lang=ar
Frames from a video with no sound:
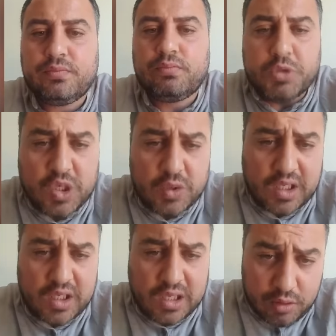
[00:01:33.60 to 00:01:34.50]
مو متجوز
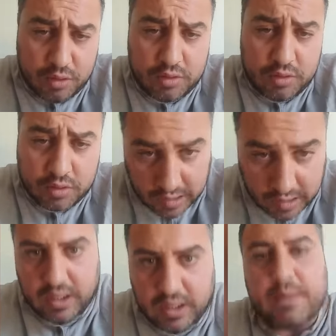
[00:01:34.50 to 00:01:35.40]
القانون
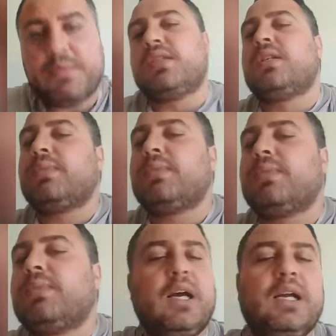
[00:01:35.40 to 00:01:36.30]
يدخلوا الحبس نسيب
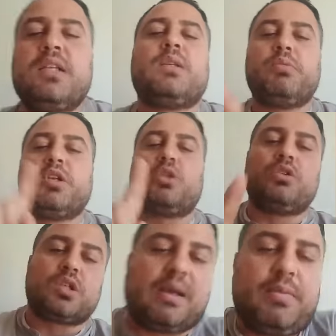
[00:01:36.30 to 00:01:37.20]
ها نسيبك ما
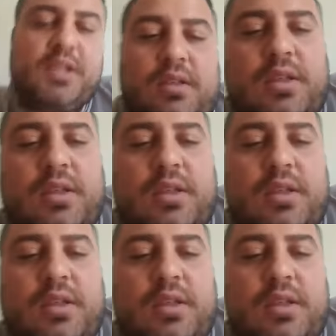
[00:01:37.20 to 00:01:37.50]
يدخلش الحبس